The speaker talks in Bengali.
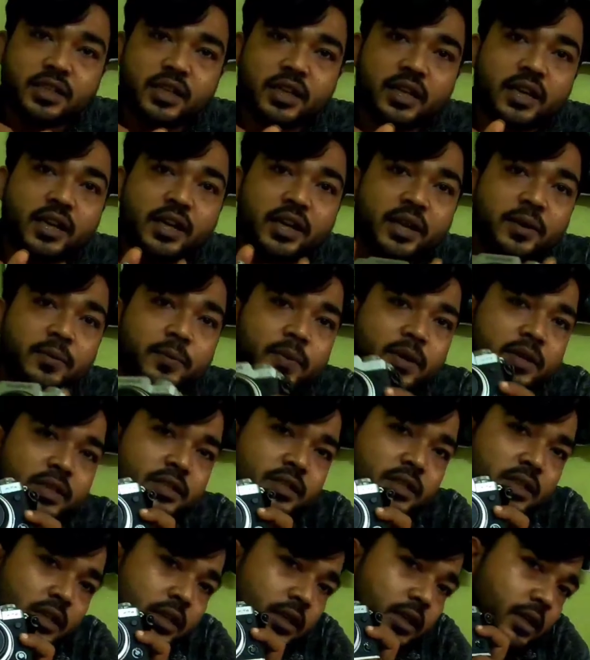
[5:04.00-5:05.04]
এর যে গ্রিপের
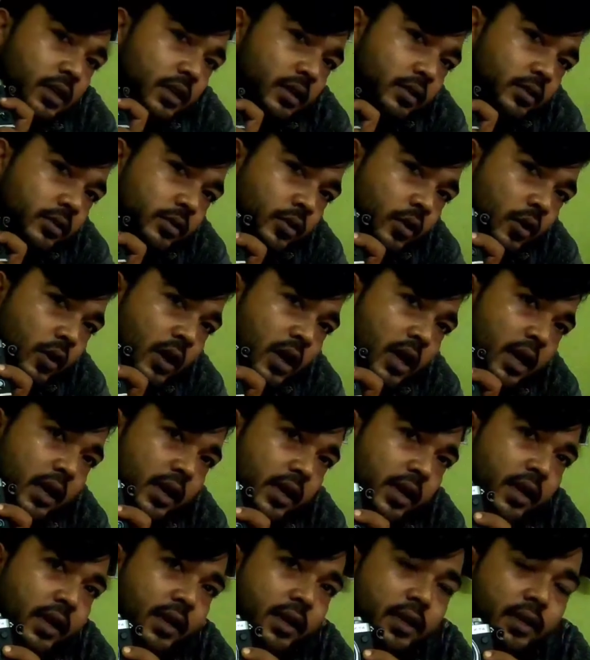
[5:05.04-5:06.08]
যে ধরার
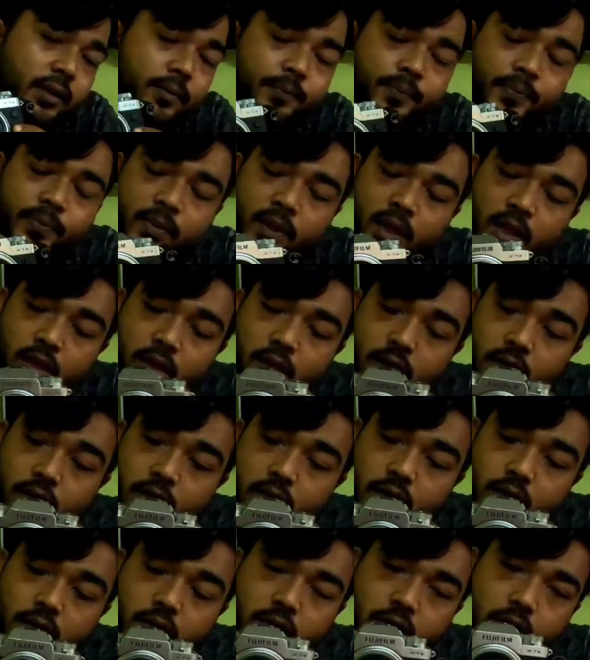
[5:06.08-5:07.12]
ইয়েটা
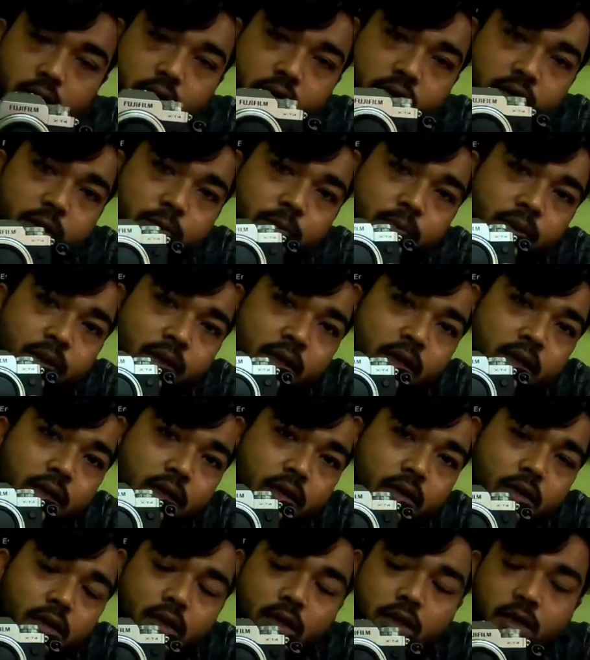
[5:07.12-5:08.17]

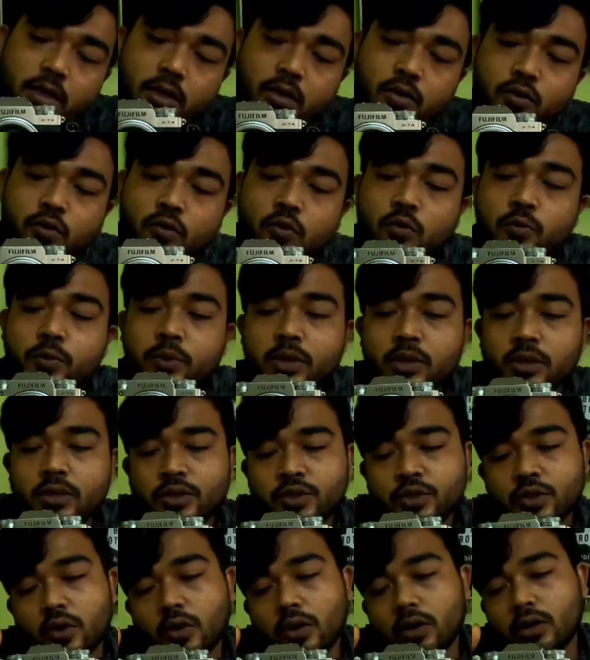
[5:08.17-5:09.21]
গ্রিপিংয়েরটা খুবই
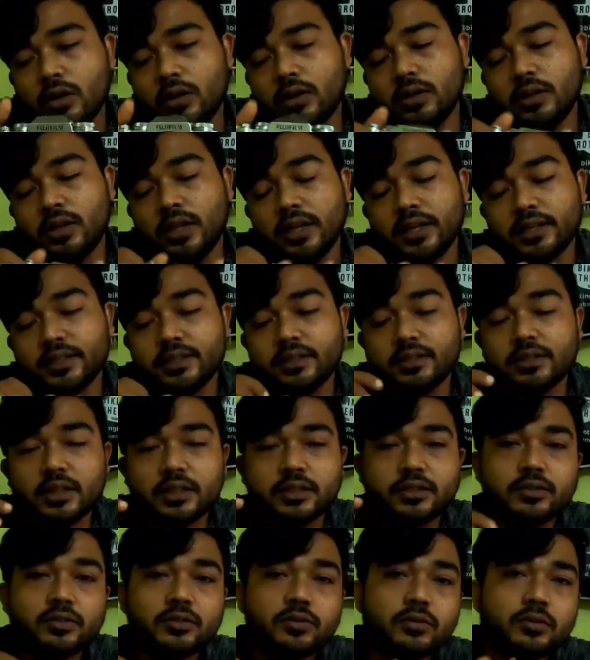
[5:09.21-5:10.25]
শর্ট দিয়েছে
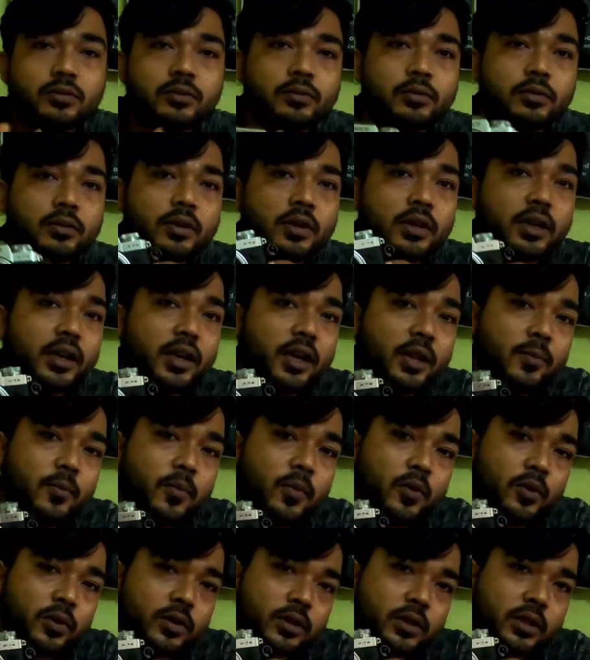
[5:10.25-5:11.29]
যার জন্য গ্রিপ
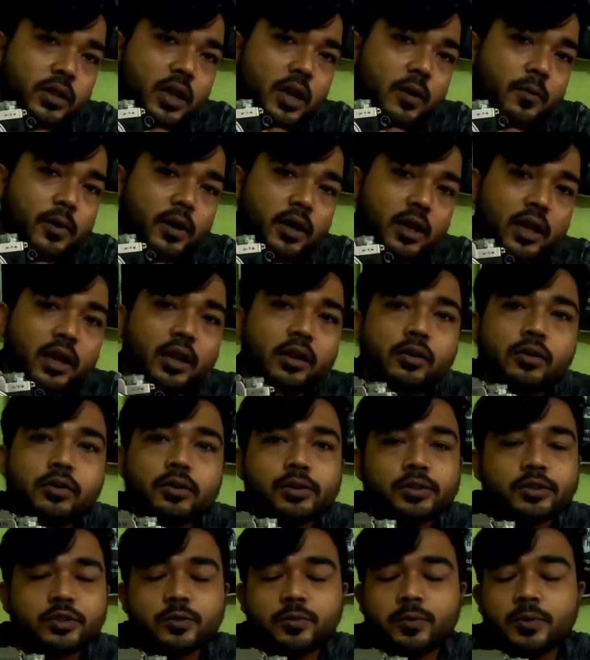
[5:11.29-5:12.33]
করতে আমার একটু
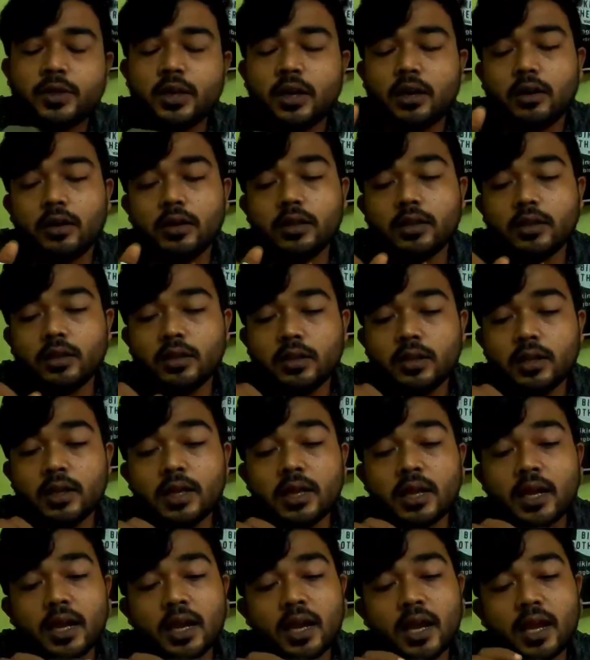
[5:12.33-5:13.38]
অসুবিধা হয়
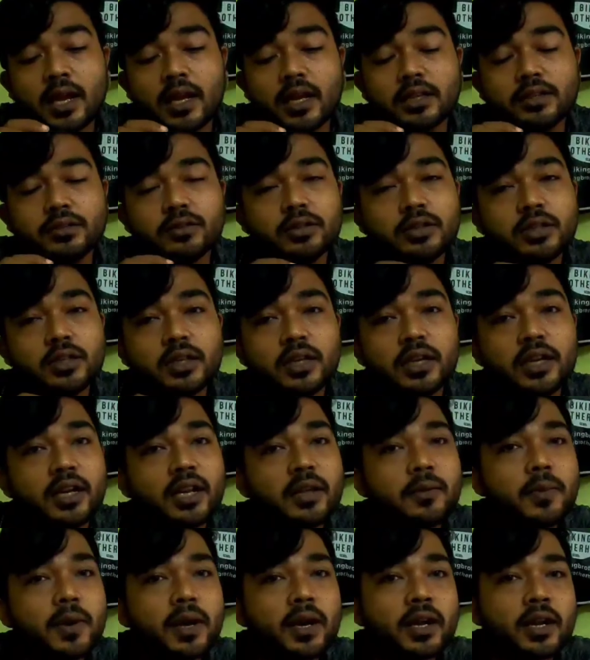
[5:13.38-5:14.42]
হ্যাঁ এটা যদি
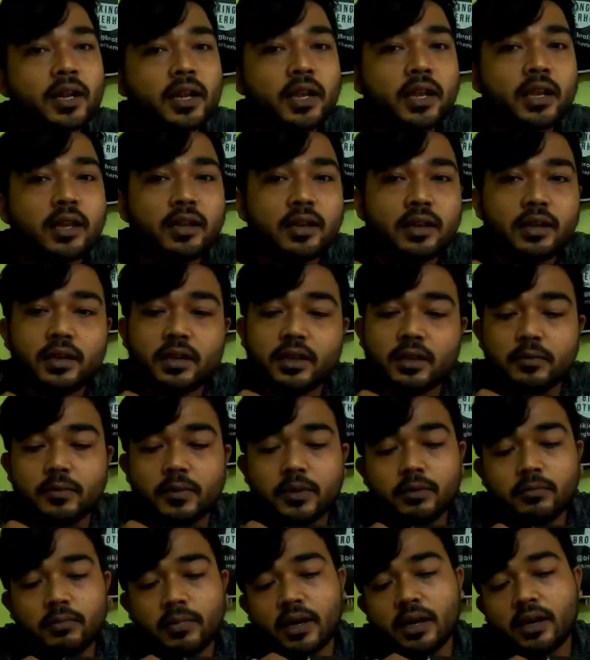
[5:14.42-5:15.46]
গ্রিপ একটা কিনে নিই
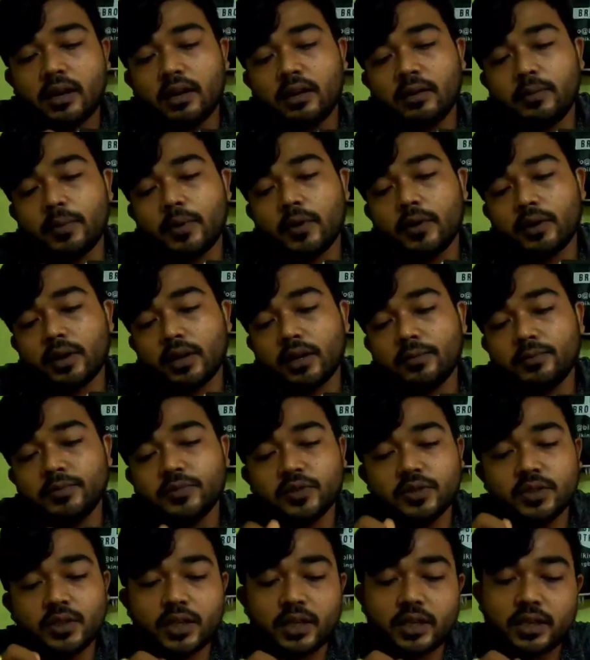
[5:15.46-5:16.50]
আমি ব্যাটারি পাওয়ার গ্রিপ
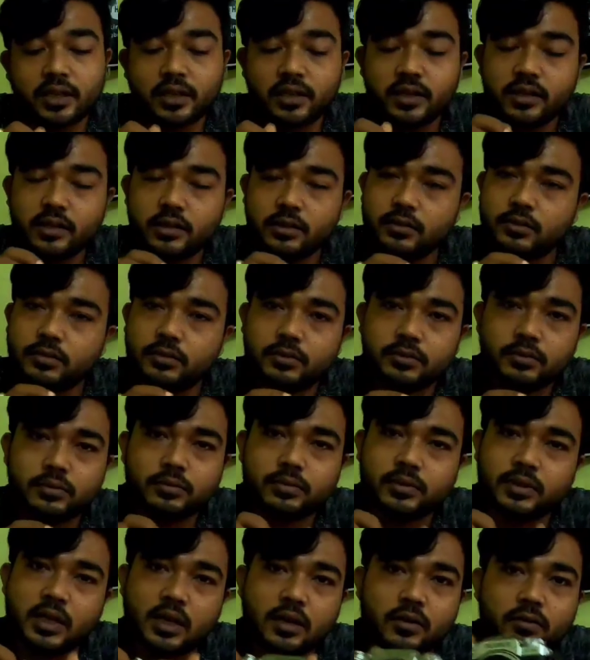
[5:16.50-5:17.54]
যদি কিনে নিই তো
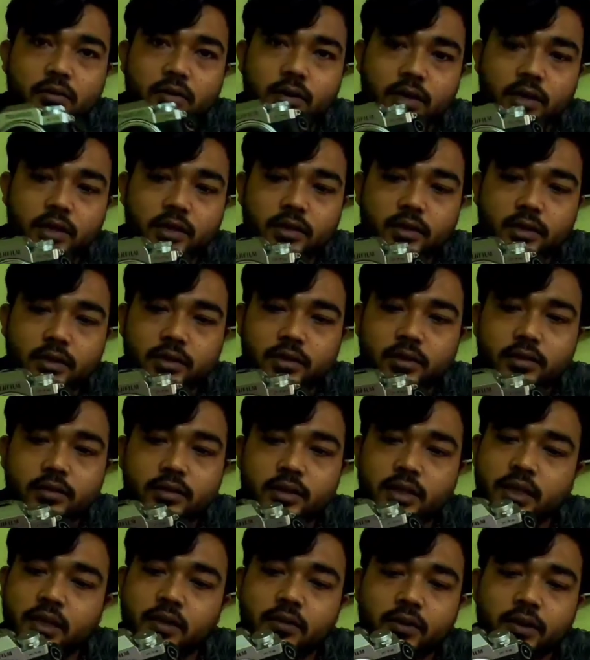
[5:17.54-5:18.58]
তাহলে দেন
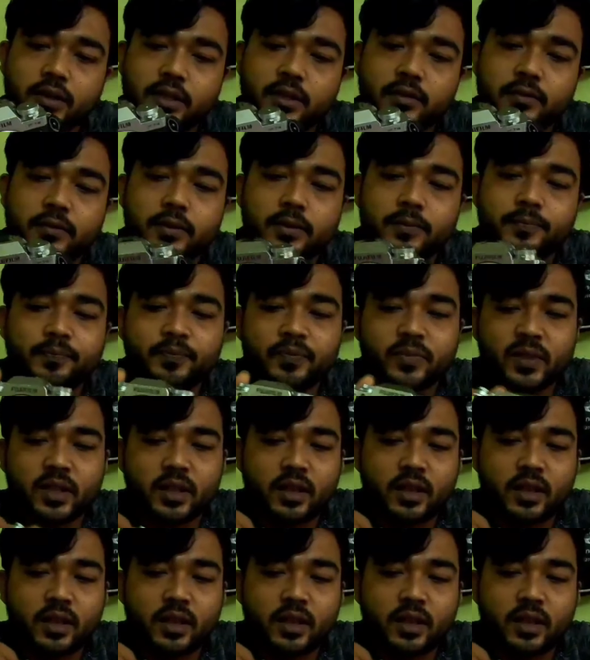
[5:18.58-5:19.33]
ঠিক হয়ে যাবে